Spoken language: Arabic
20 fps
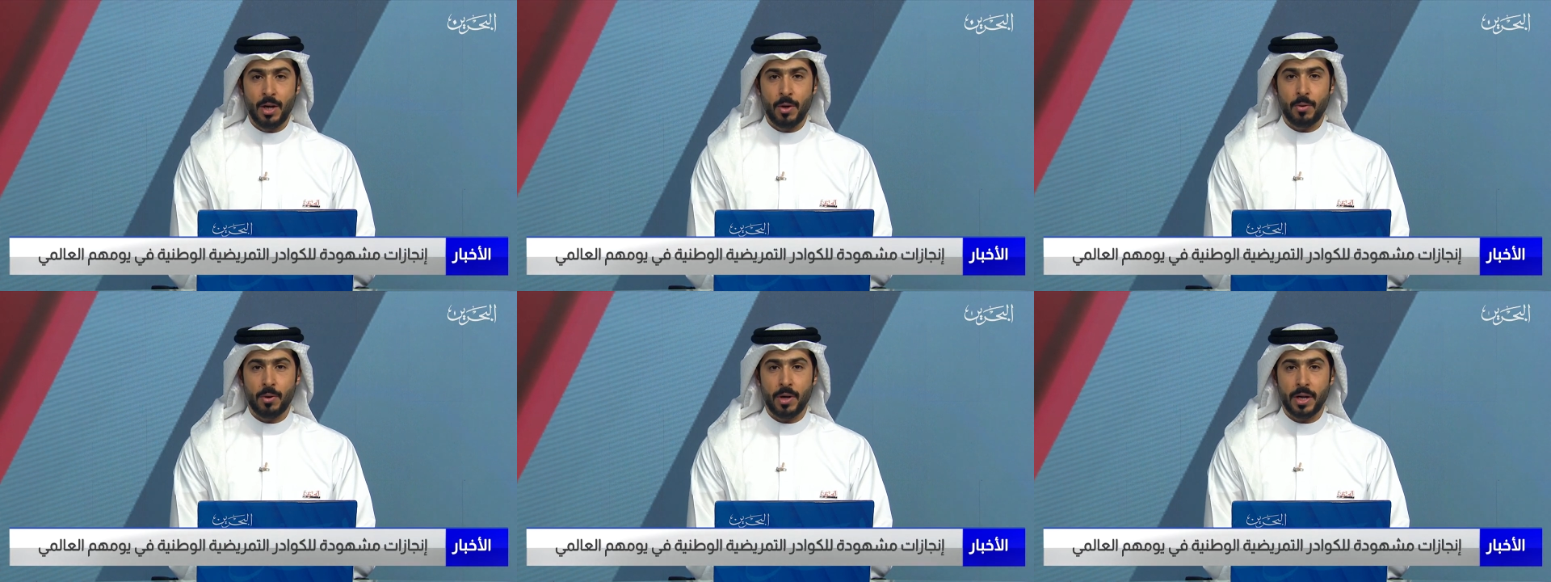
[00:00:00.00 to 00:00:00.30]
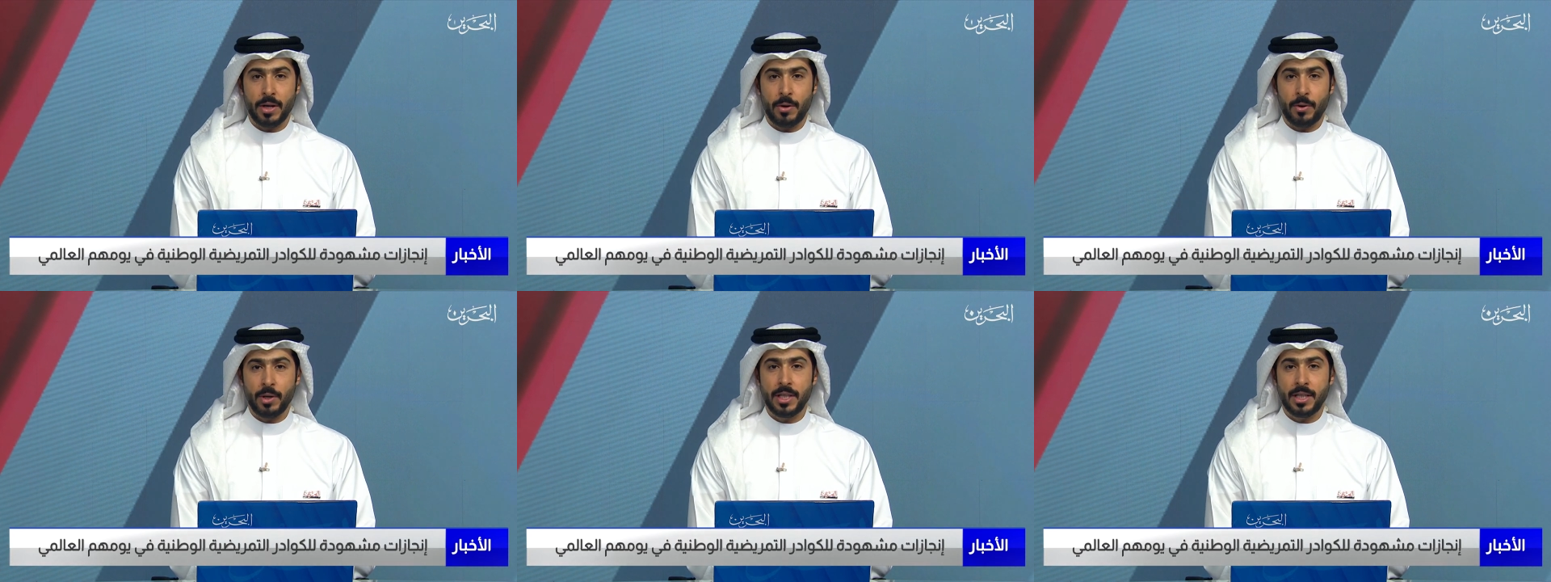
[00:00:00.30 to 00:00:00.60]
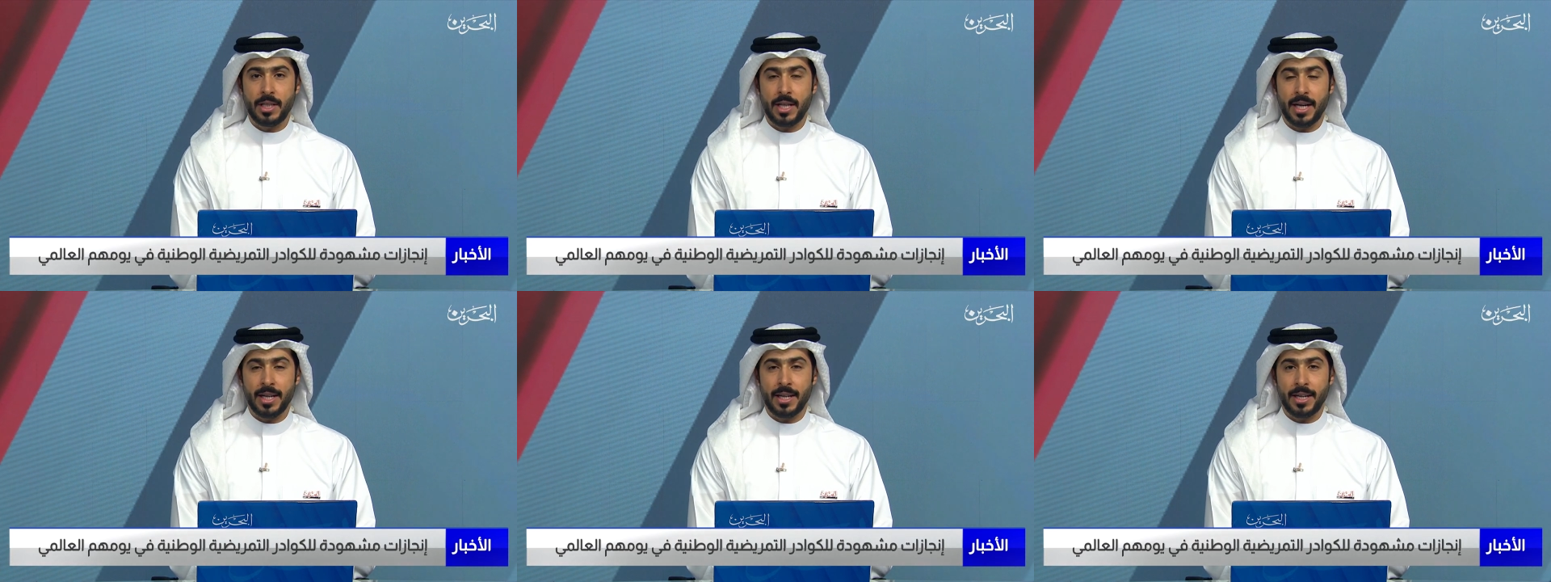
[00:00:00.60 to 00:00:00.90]

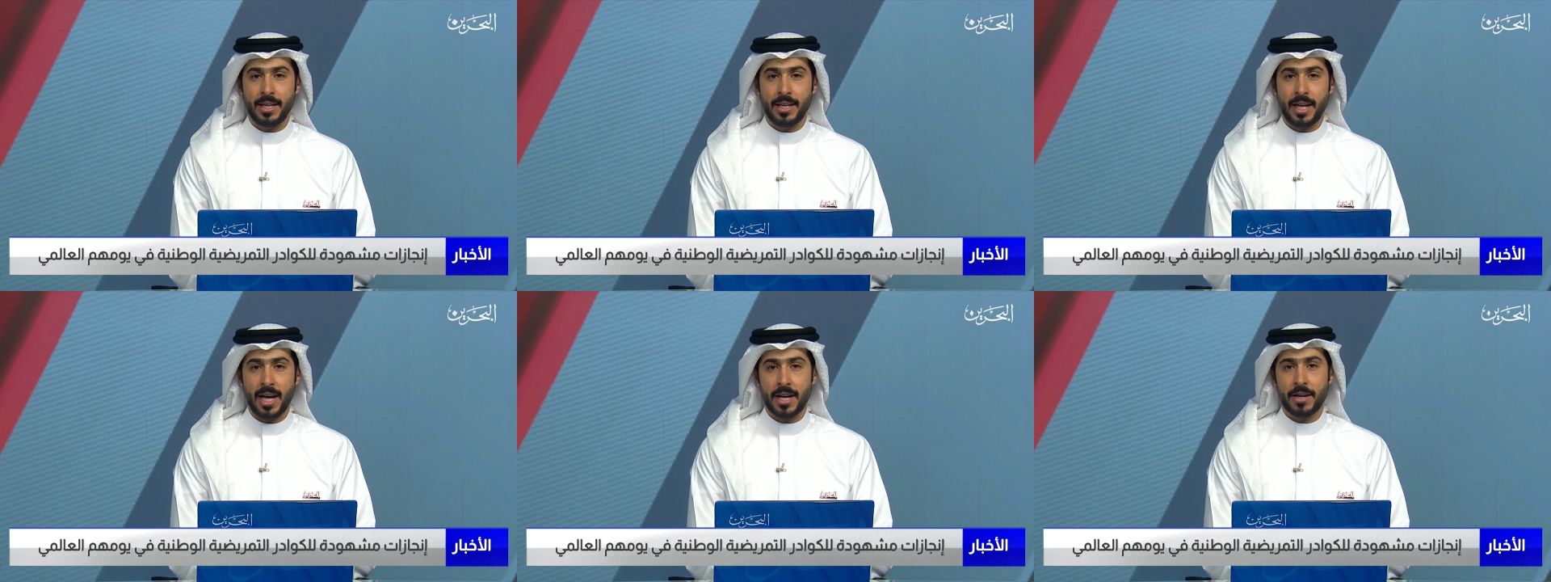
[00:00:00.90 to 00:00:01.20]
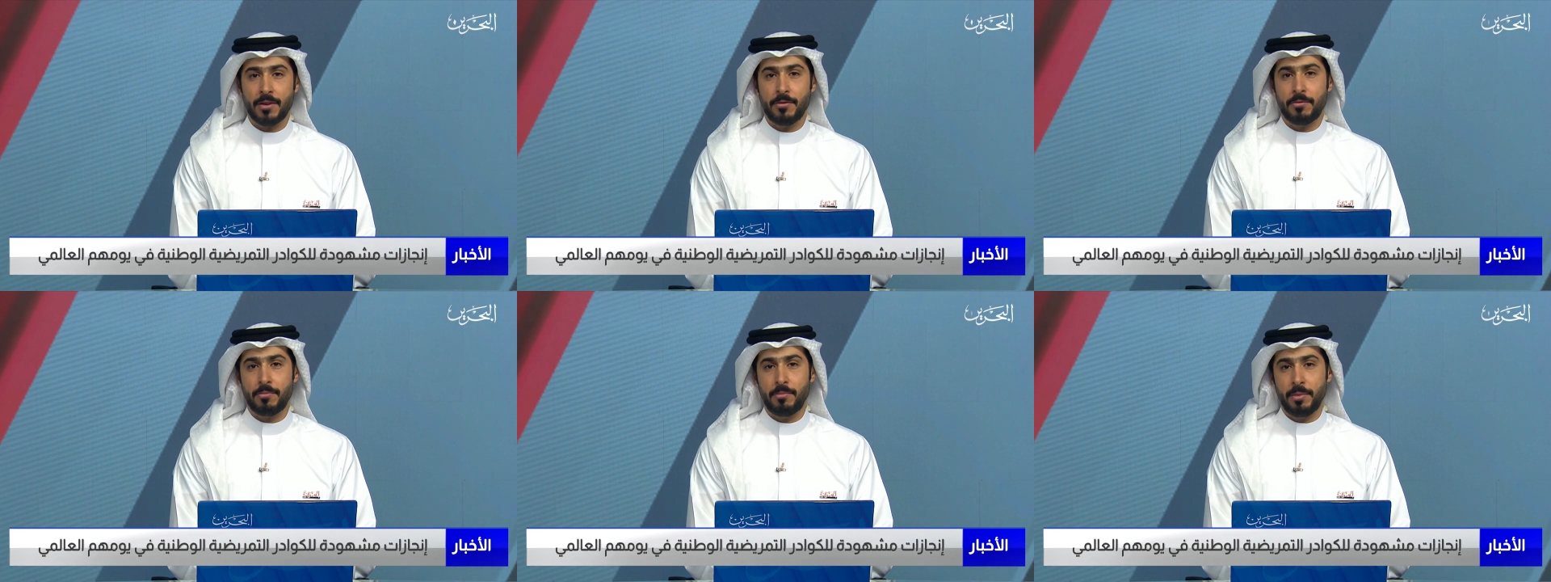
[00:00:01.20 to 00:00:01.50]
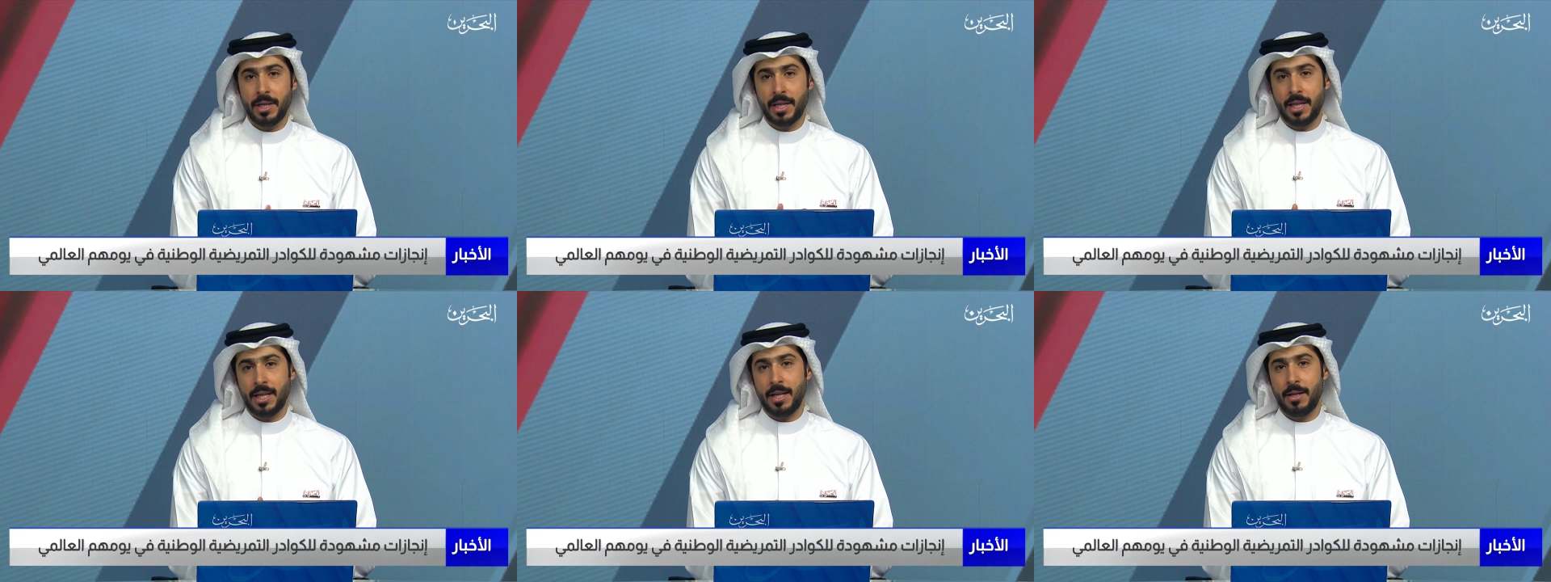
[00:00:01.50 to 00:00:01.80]
ونود أن نعرف
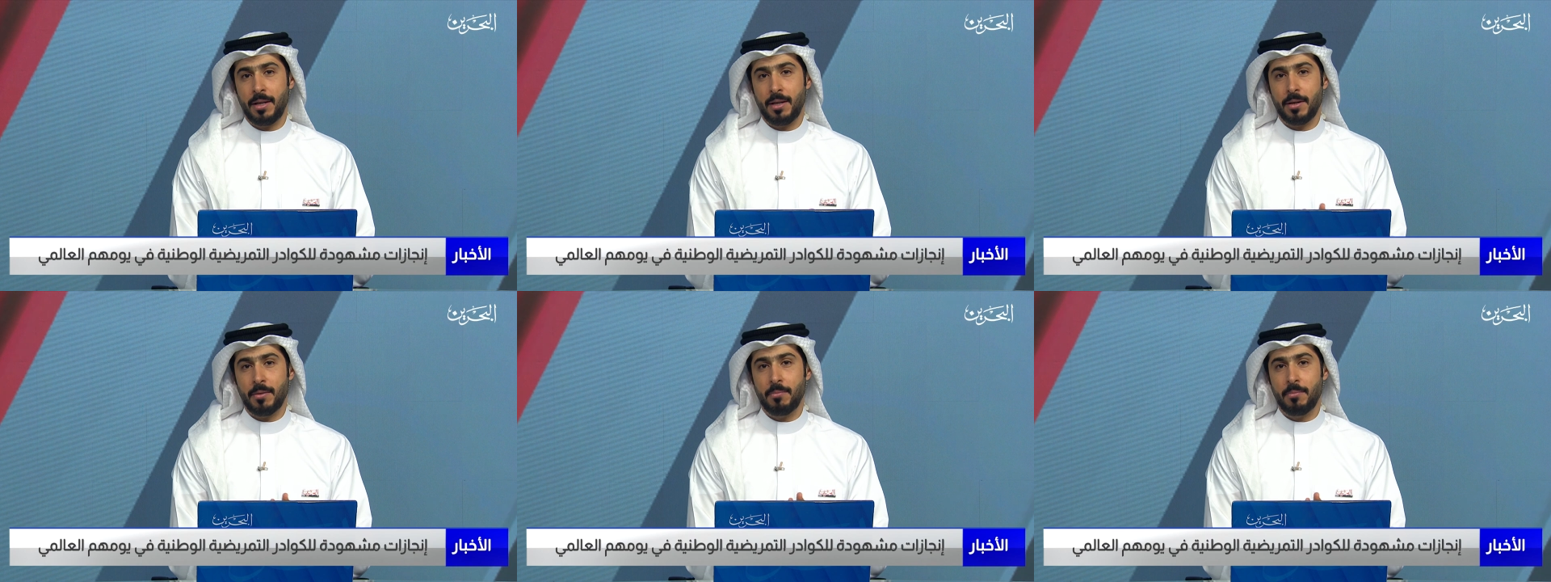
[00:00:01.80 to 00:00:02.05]
منك